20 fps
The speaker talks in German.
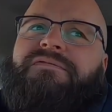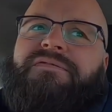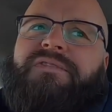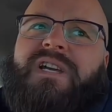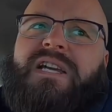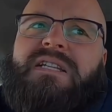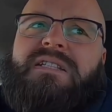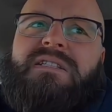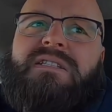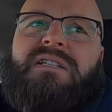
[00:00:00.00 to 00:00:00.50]

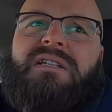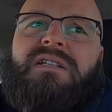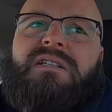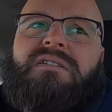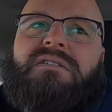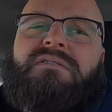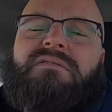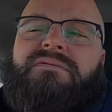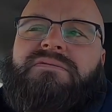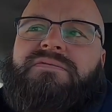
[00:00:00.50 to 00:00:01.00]

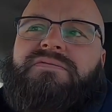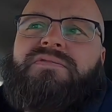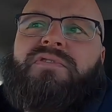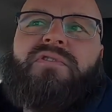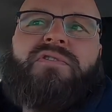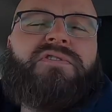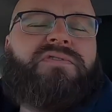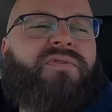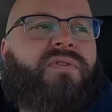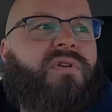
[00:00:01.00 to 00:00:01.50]
gestern, für
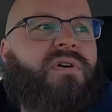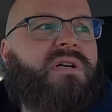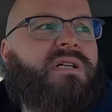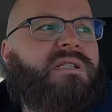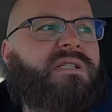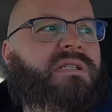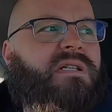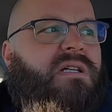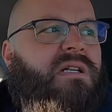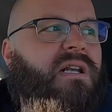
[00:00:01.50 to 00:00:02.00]
euch
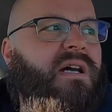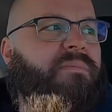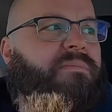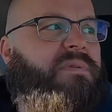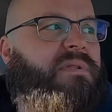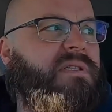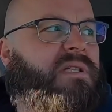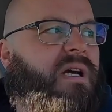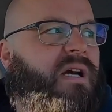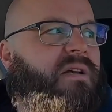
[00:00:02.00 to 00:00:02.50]
vorgestern, habe
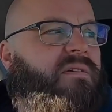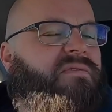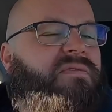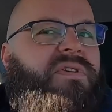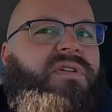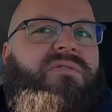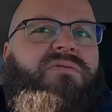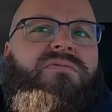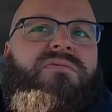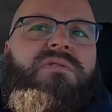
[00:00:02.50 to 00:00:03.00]
ich ein
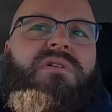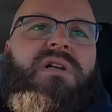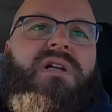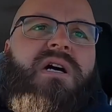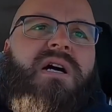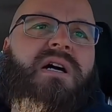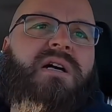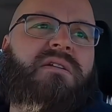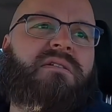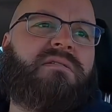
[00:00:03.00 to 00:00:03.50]
Video
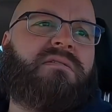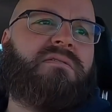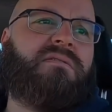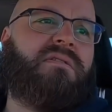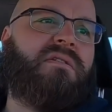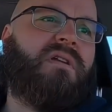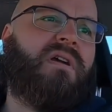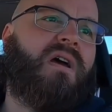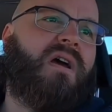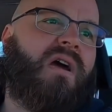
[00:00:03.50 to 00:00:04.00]

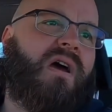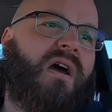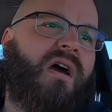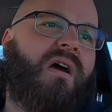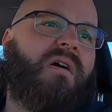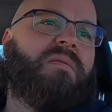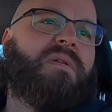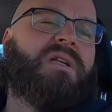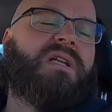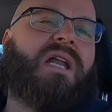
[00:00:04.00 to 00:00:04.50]
hochgeladen
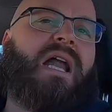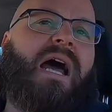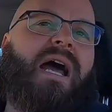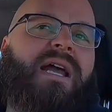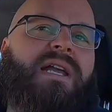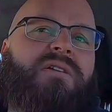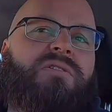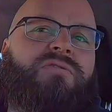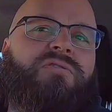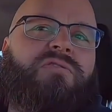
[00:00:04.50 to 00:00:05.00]
mit den
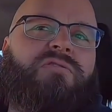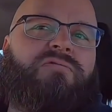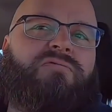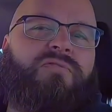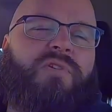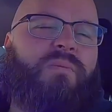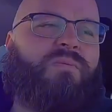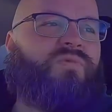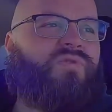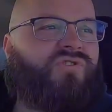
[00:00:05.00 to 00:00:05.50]
Eindrücken
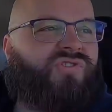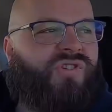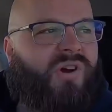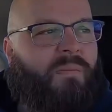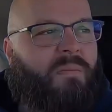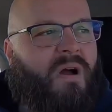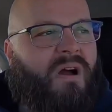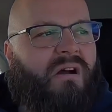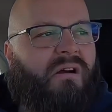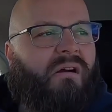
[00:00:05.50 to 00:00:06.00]
vom
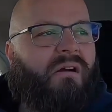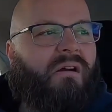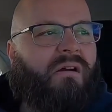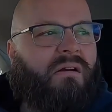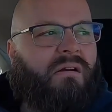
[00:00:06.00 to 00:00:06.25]
Sommer.